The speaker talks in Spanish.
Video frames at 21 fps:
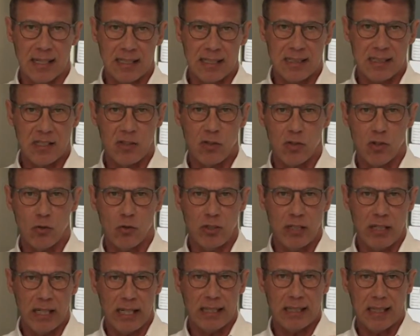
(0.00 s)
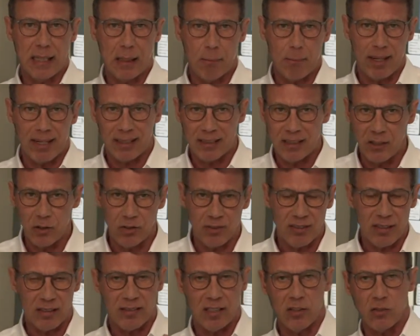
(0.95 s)
Ese señor es un dirigente del partido.
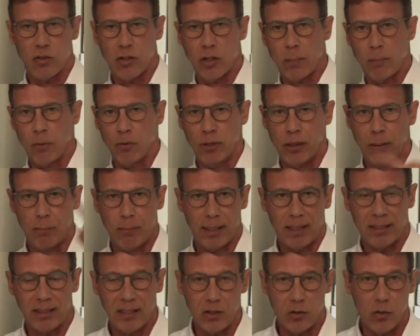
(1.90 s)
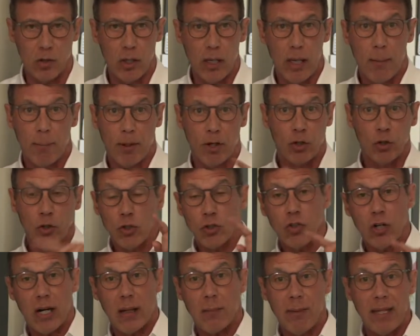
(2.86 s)
Ese señor responde al partido. Pero no
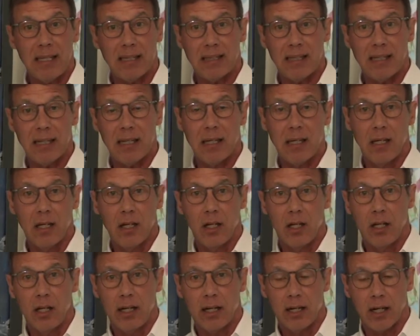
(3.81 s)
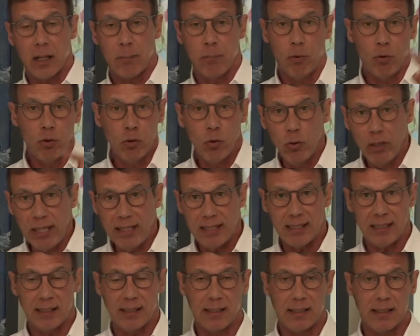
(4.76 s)
solamente responde
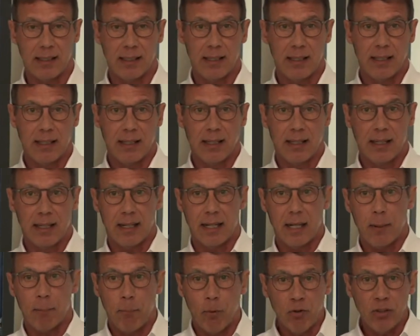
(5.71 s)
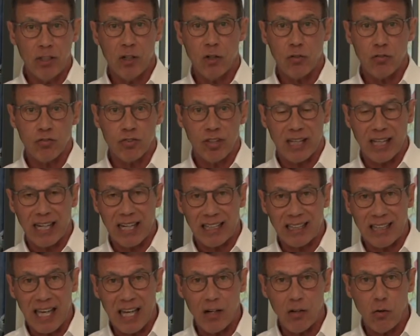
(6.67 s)
Ulises, responden los
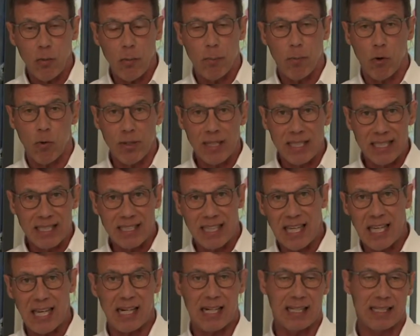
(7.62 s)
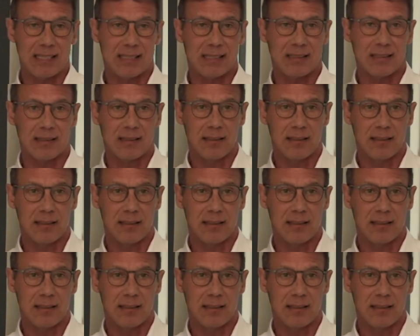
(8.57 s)
secretarios provinciales.